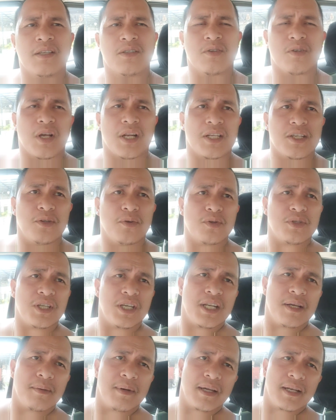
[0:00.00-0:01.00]
So alas
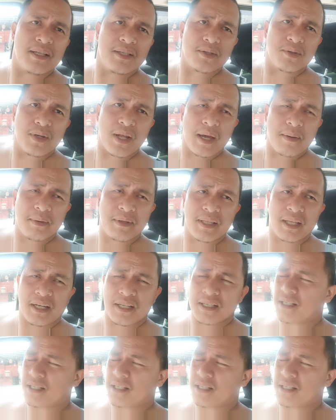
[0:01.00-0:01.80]
12 naman, so nami dire